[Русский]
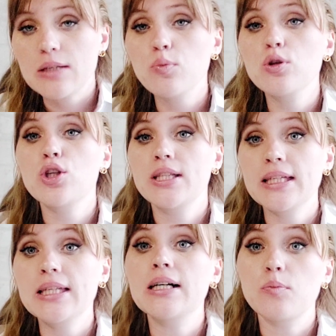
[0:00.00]
И после
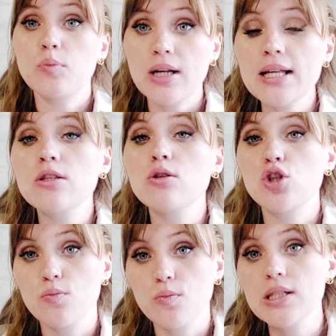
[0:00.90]
таких операций
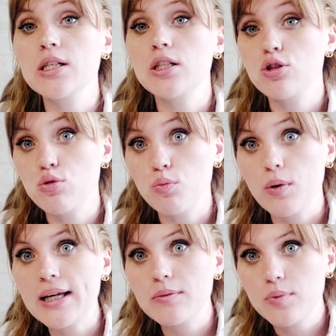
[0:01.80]
очень быстро
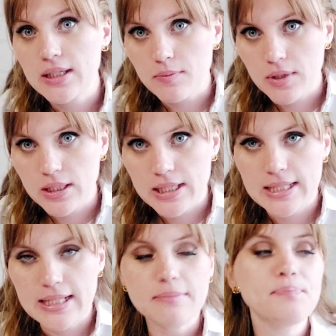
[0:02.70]
наступает
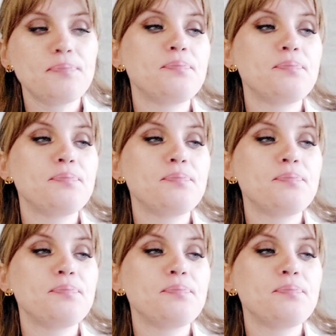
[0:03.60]
беременность, да.